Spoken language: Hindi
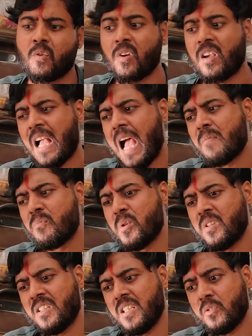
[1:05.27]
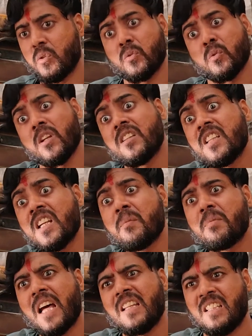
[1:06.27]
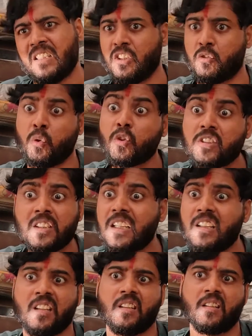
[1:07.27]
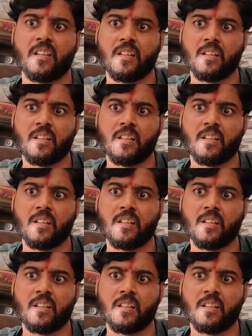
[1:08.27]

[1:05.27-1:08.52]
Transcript: को काम बोलते हैं तो तुरंत निपटा देते सोचते नहीं